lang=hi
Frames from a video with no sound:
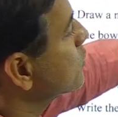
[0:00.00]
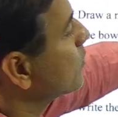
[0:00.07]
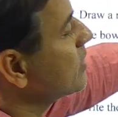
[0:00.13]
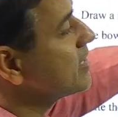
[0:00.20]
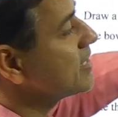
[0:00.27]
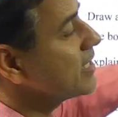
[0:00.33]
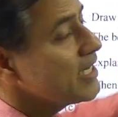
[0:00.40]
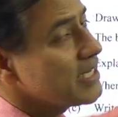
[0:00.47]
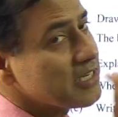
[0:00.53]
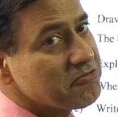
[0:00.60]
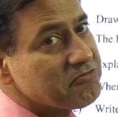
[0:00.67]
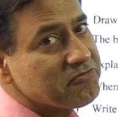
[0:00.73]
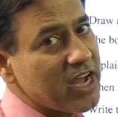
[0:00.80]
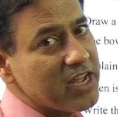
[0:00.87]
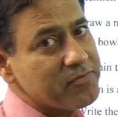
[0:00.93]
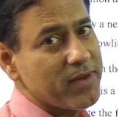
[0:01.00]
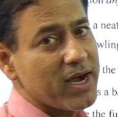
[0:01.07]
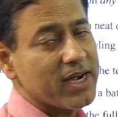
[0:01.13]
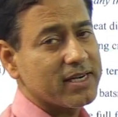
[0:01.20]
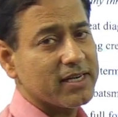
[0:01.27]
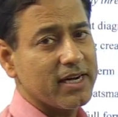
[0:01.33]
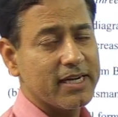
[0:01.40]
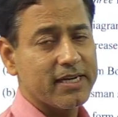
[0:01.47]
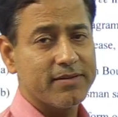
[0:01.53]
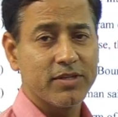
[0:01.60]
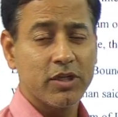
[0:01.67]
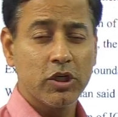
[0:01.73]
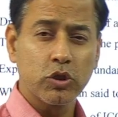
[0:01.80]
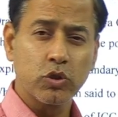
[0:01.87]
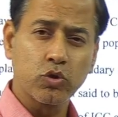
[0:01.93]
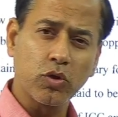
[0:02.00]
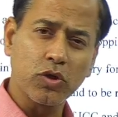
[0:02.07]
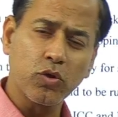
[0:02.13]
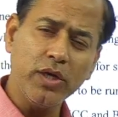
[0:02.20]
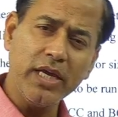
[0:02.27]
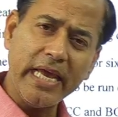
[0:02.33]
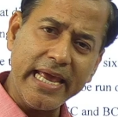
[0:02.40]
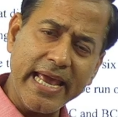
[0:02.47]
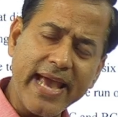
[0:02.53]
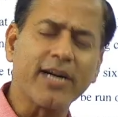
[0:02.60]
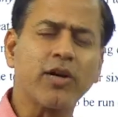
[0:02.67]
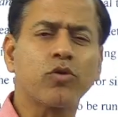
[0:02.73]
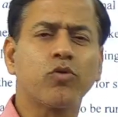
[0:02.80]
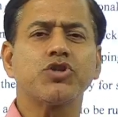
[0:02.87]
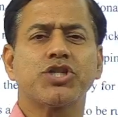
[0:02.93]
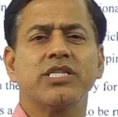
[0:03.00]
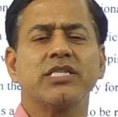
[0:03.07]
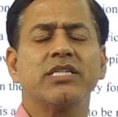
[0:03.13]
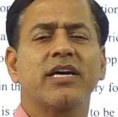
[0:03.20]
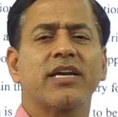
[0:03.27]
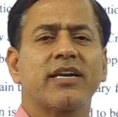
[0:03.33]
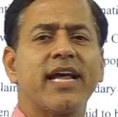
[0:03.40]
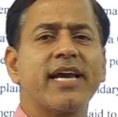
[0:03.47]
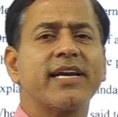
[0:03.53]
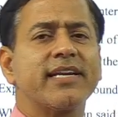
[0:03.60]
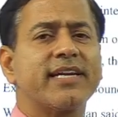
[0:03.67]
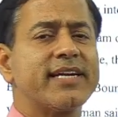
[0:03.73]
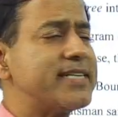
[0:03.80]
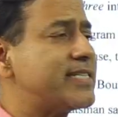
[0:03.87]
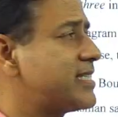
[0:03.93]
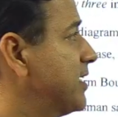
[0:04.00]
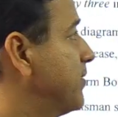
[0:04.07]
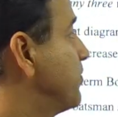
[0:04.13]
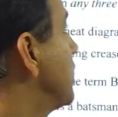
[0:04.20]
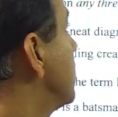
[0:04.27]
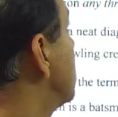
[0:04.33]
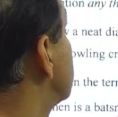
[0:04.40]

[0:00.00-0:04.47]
ट्वेंटी फाइव मार्क का है तो कोई एक क्वेश्चन करना है क्रिकेट से